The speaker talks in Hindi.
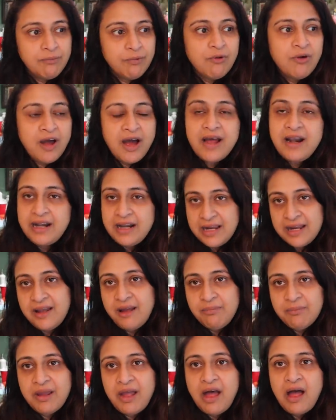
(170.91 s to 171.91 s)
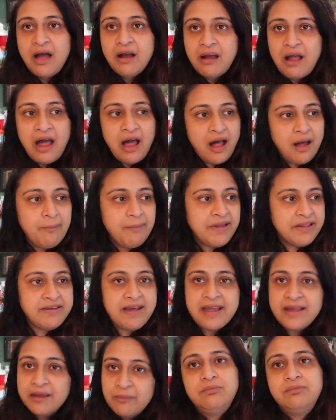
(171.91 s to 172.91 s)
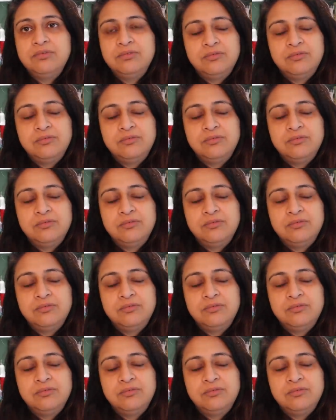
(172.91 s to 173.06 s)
बुखार लेके आप क्या कहाँ पे जाएंगे